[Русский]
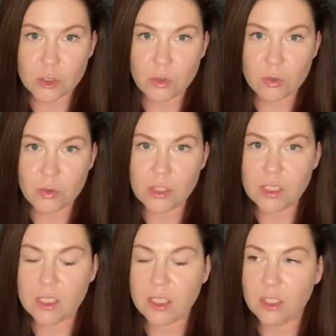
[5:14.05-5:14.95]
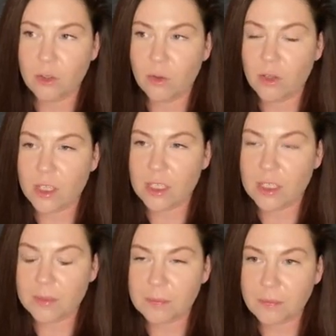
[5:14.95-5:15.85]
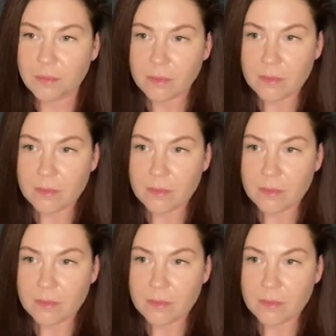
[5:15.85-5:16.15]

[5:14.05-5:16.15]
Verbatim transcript: что люди, которые